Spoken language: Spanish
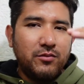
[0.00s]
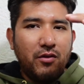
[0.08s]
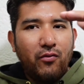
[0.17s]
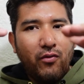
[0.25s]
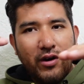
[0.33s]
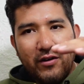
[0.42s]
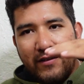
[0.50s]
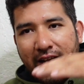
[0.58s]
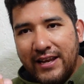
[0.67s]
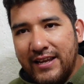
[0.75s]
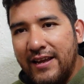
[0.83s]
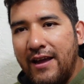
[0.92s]
me fueron
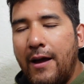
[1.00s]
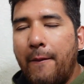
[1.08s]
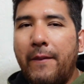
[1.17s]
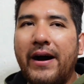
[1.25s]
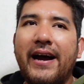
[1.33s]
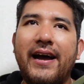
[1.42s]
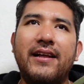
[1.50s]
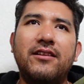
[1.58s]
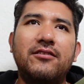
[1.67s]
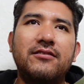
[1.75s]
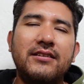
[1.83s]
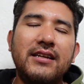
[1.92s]
ahí
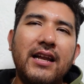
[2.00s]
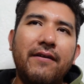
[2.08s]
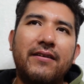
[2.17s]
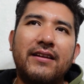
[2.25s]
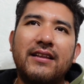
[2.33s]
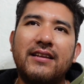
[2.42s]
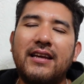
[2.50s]
bajando y la verdad